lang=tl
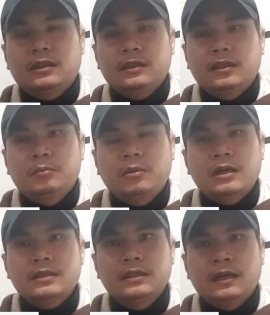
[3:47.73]
ating
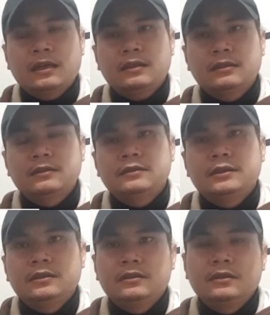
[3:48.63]
advokasya,
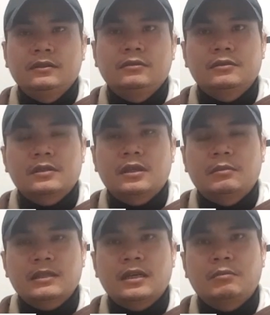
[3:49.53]

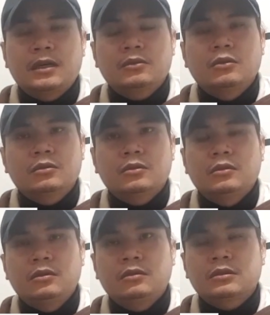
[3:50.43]
sama-sama,
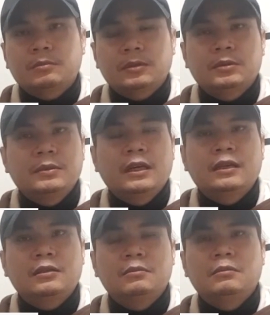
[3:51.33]
tulong-tulong sa
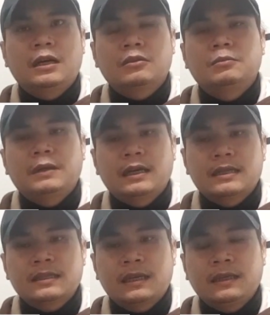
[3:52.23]
pagbibigay ng bagong
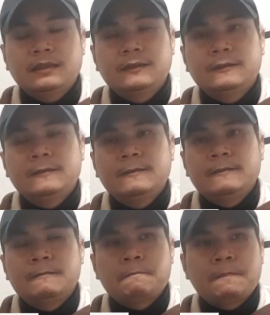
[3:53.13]
pag-asa.
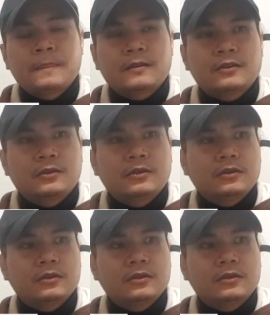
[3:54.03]
So,